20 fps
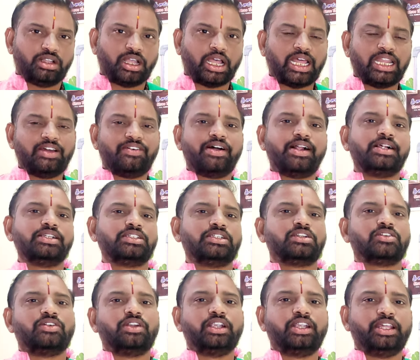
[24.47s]

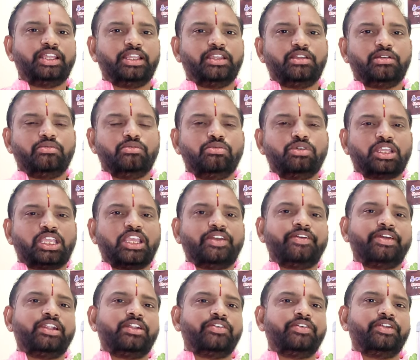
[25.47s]
కలవాల్సినటువంటి
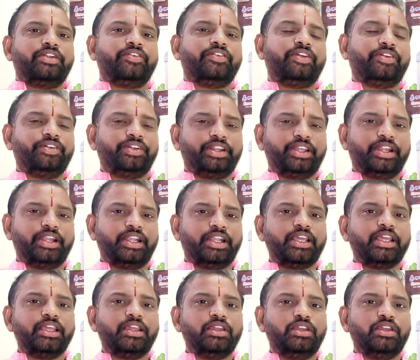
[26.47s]
ముఖ్యమైనటువంటివి ఏమిటి అంటే